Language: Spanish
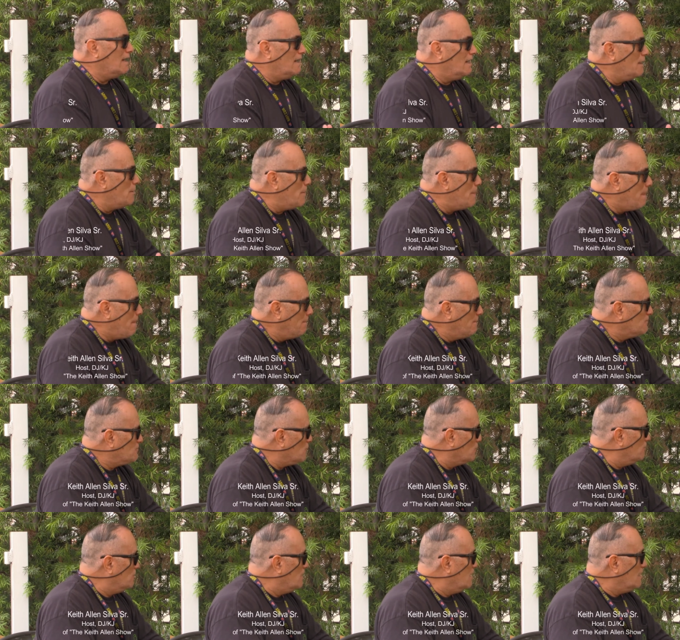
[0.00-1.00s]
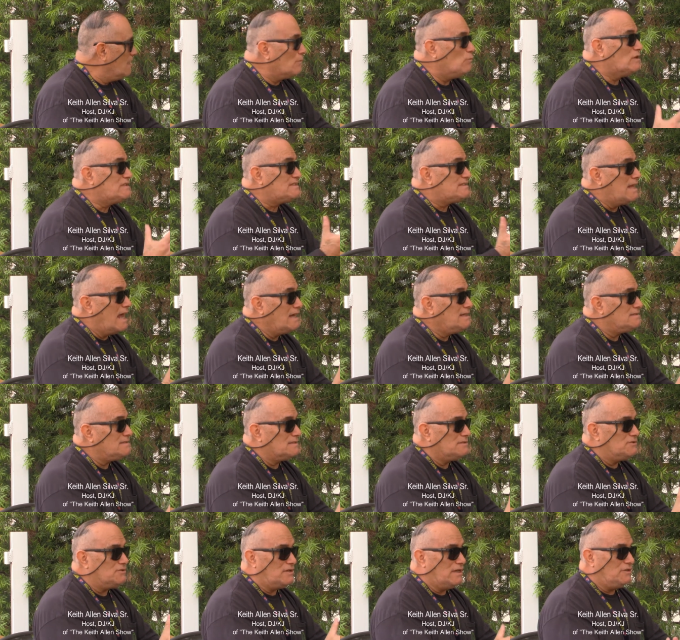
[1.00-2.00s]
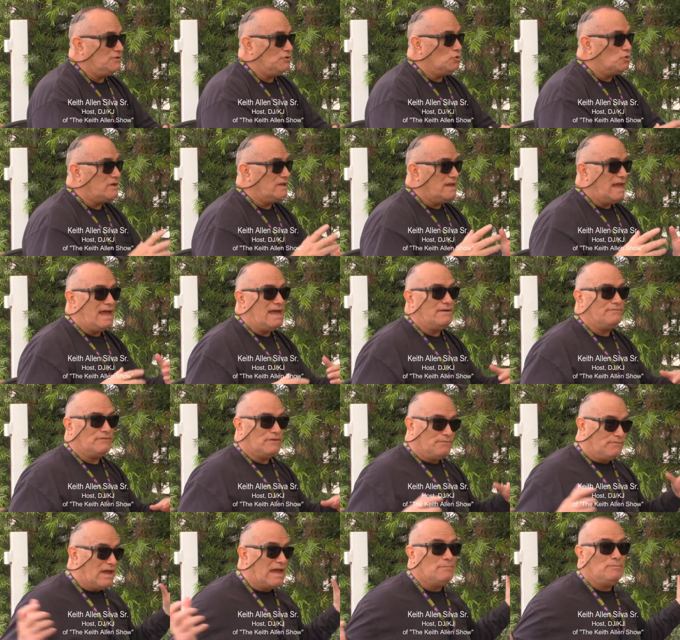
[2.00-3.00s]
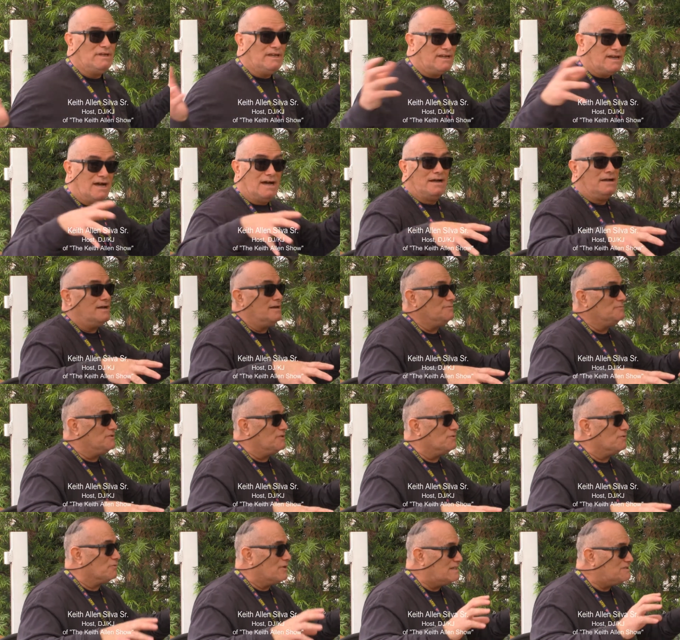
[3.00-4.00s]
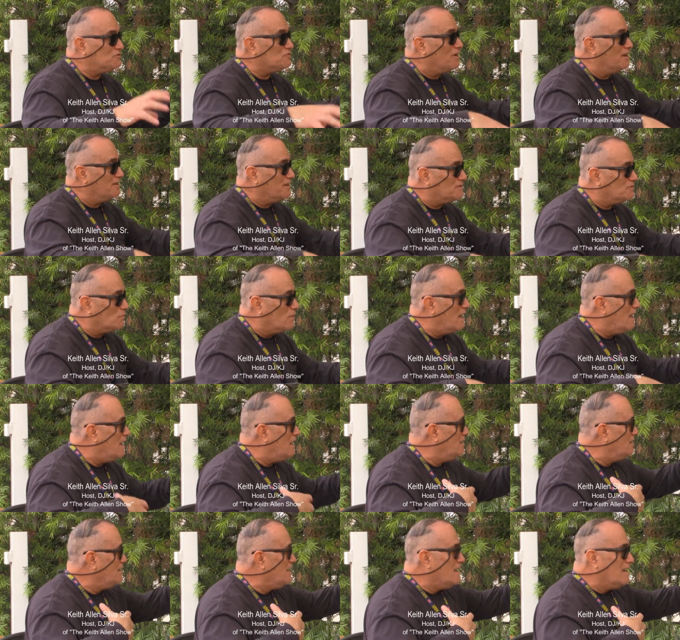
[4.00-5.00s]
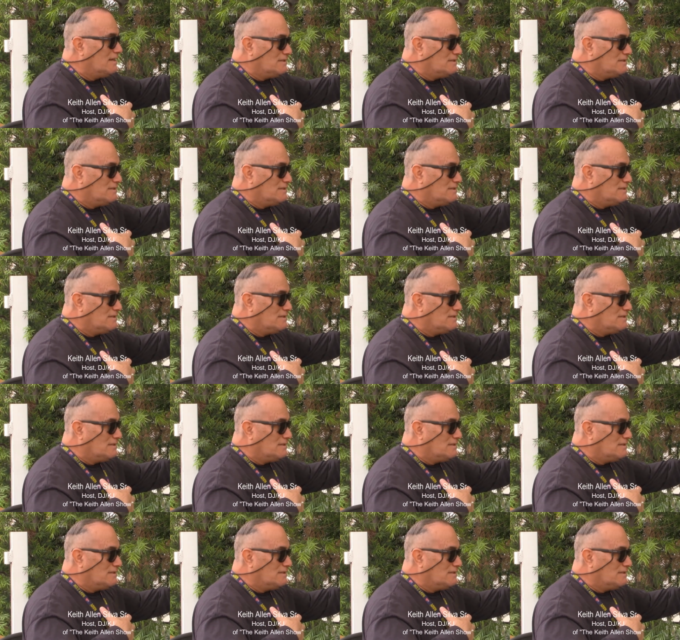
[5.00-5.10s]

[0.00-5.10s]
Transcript: Um, so what's nice is that you can have the family come to the restaurant as well,